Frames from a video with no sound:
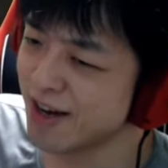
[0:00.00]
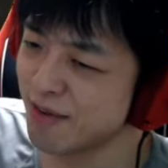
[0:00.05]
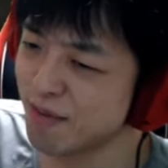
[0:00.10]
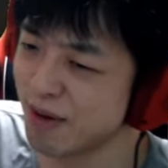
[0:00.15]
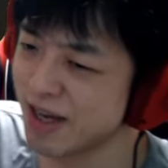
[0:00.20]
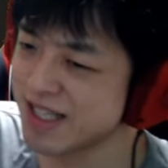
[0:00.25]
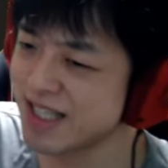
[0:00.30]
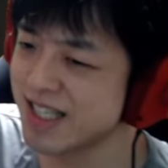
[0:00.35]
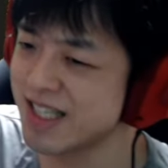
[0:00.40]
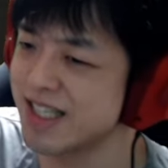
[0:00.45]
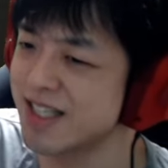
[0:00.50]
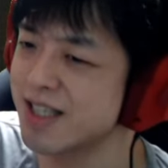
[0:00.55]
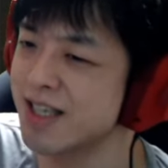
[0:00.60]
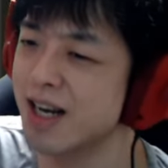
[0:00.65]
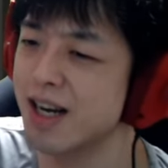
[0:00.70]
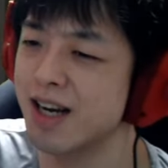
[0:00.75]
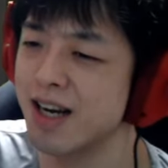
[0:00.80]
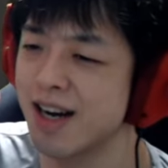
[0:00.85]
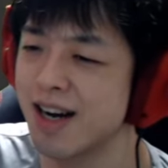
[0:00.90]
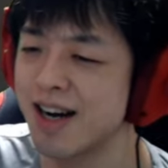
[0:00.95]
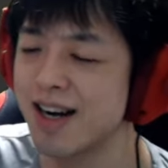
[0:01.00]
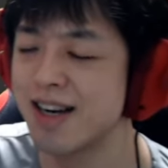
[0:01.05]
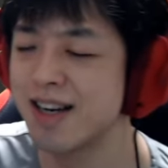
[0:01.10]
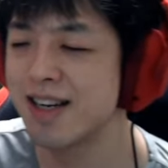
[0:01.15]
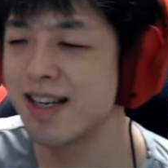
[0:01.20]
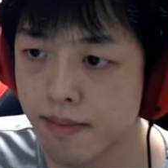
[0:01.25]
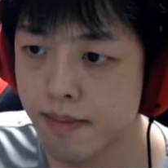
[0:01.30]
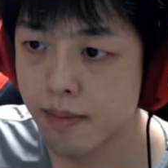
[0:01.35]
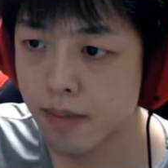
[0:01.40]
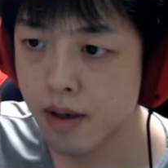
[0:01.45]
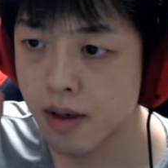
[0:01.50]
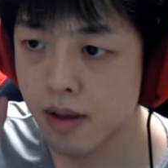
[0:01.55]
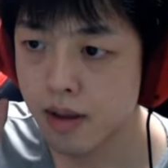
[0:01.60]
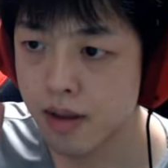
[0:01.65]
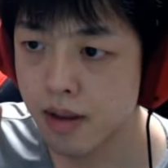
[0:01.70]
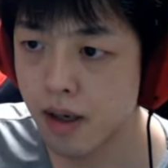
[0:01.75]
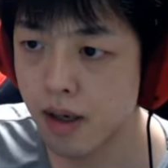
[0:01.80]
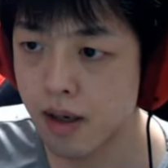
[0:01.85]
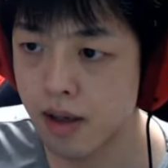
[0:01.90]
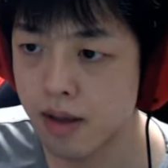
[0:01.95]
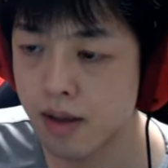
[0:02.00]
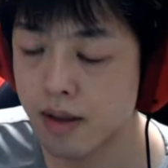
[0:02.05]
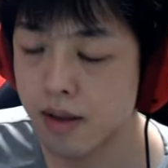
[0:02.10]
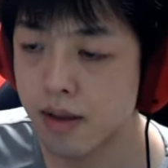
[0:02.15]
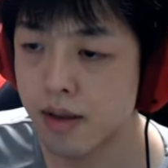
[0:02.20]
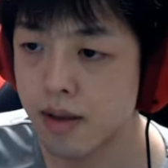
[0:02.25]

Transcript: 待ち時間が。なんかな